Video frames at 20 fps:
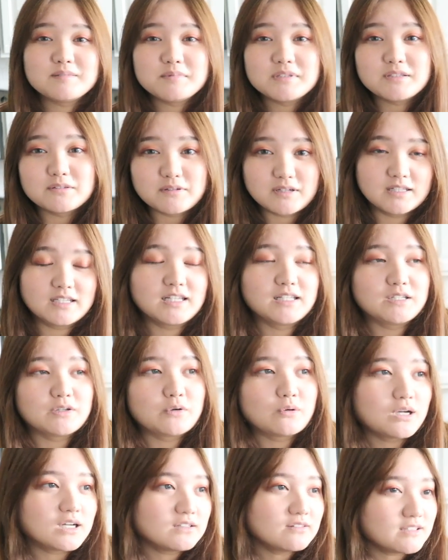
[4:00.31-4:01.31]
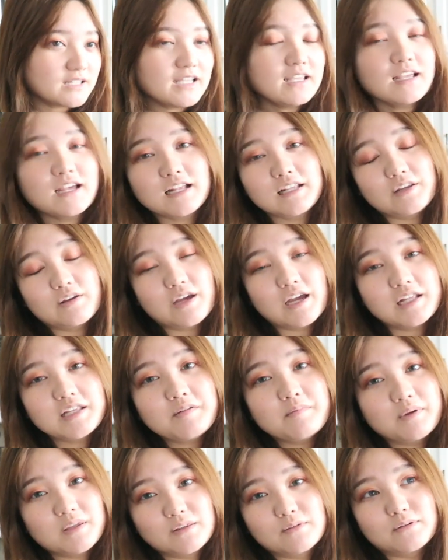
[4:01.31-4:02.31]
に見とかないと他のね
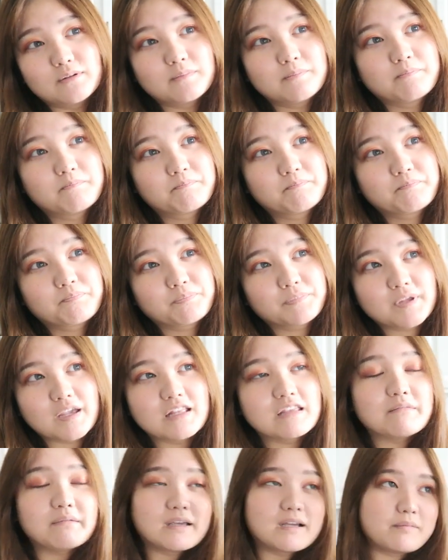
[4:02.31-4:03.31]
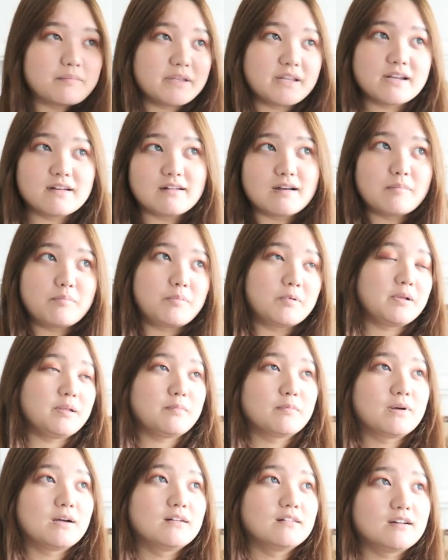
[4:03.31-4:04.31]
アニメのアニメが見れる
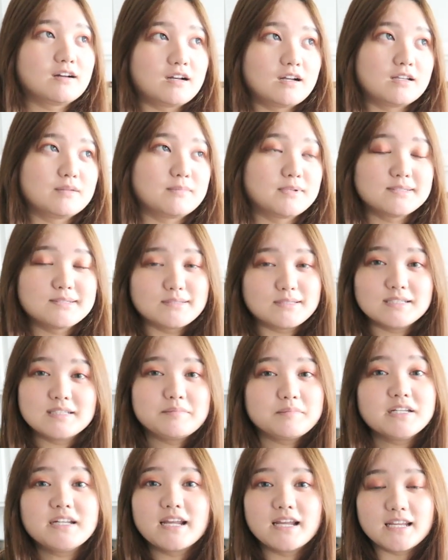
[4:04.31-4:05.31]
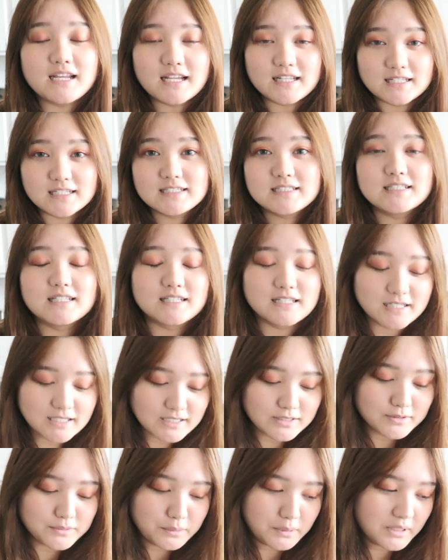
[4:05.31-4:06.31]
アプリもあるから、まあ、そっちで見りゃいい話なんだ
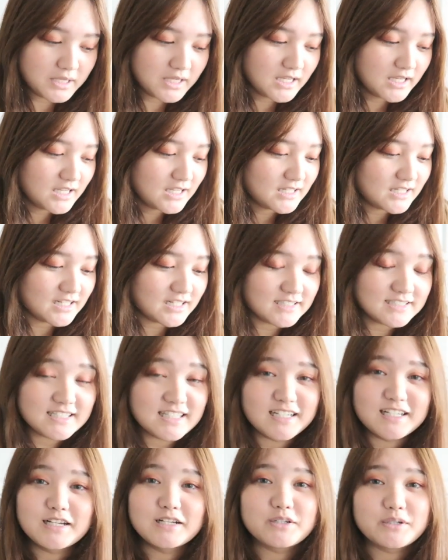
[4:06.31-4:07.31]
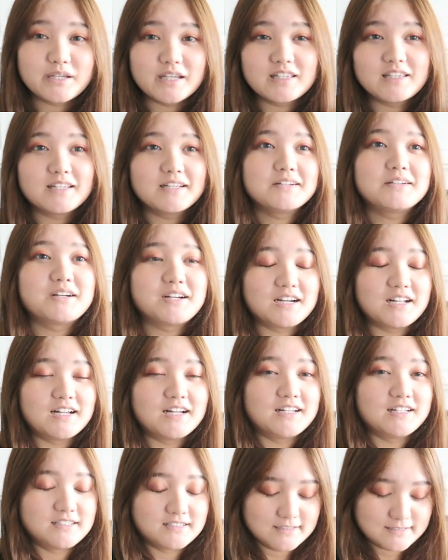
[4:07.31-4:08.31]
けどなんかせっかくやってるか
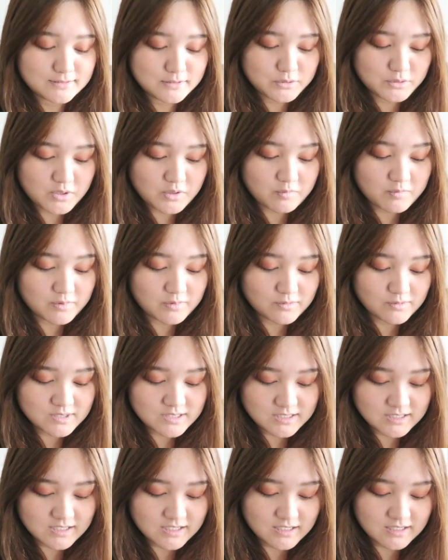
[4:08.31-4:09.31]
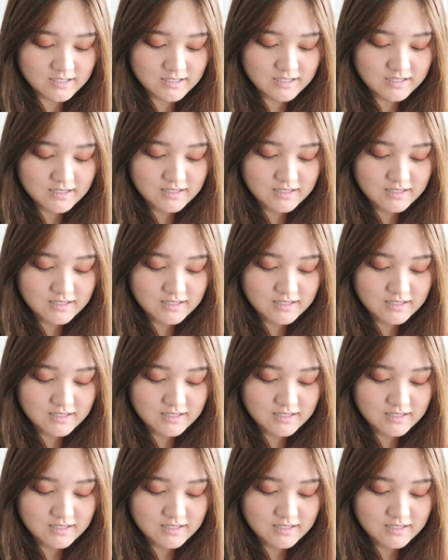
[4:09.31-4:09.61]
らちょっと今のうちに